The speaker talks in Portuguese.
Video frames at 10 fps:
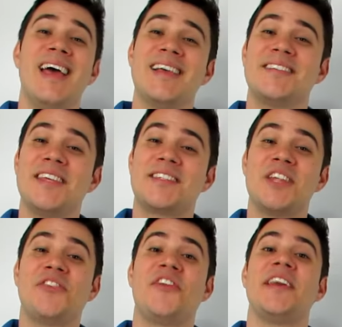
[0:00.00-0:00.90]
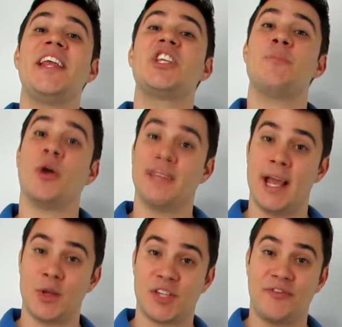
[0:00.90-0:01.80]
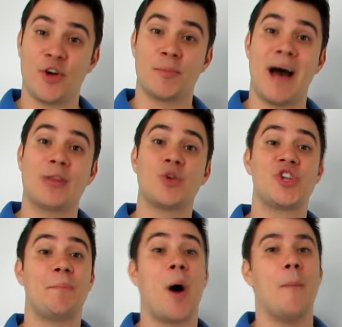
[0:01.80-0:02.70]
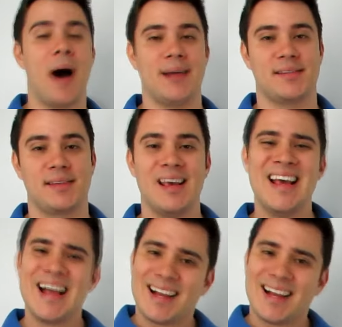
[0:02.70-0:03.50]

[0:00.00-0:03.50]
Existem diferentes modelos e formatos de palmares.